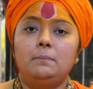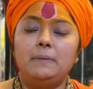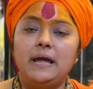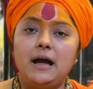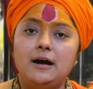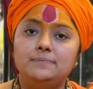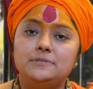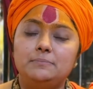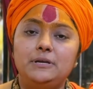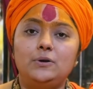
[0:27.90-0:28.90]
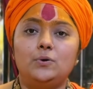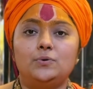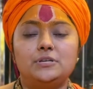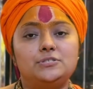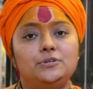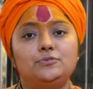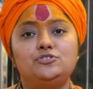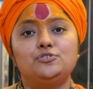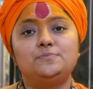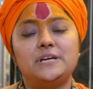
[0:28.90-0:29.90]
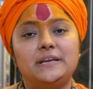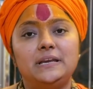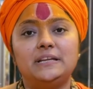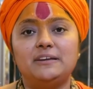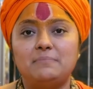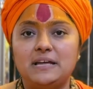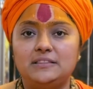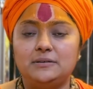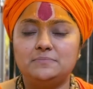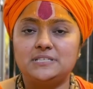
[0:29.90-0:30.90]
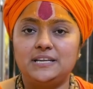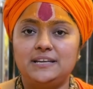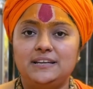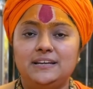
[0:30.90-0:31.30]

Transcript: मैं आप सभी को इस YouTube चैनल के माध्यम से